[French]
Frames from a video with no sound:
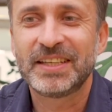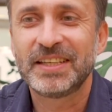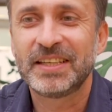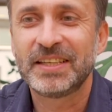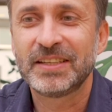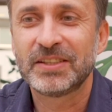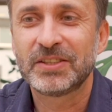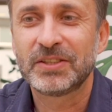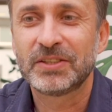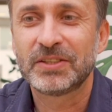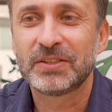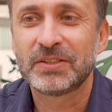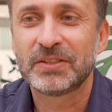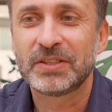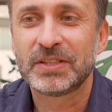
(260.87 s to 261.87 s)

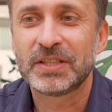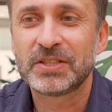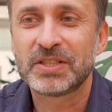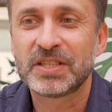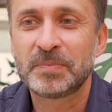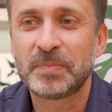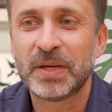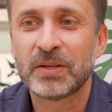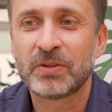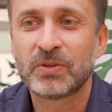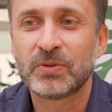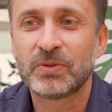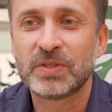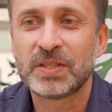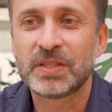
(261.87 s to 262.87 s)
Euh, et, j'espère
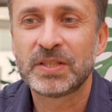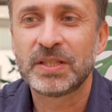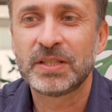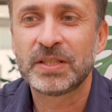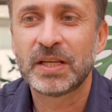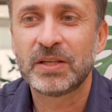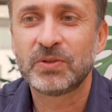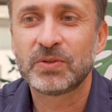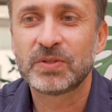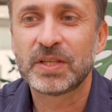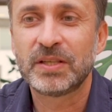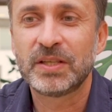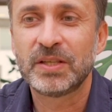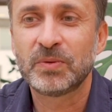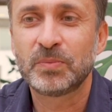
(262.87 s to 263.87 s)
que d'ici quelques
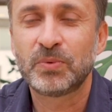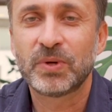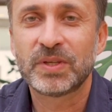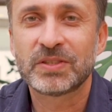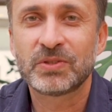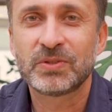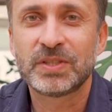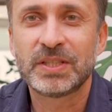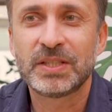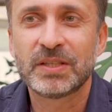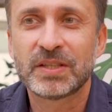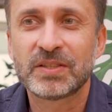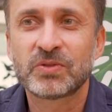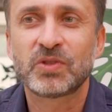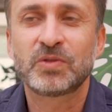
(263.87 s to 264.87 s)
années, on pourra se
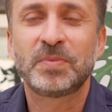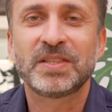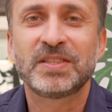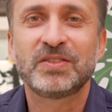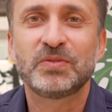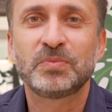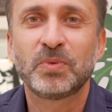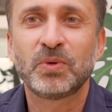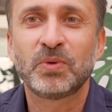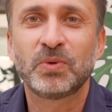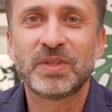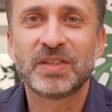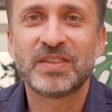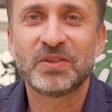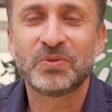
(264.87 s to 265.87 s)
dire rétrospectivement
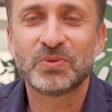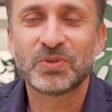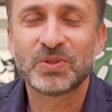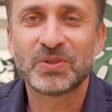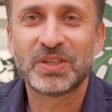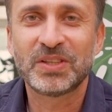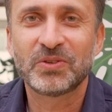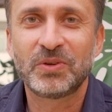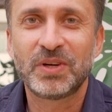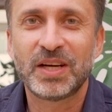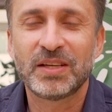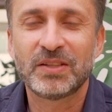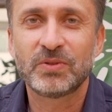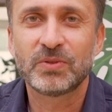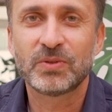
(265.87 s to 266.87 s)
qu'on était content d'être
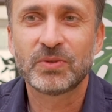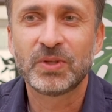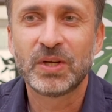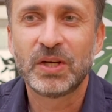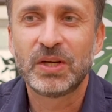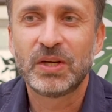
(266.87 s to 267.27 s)
là, de,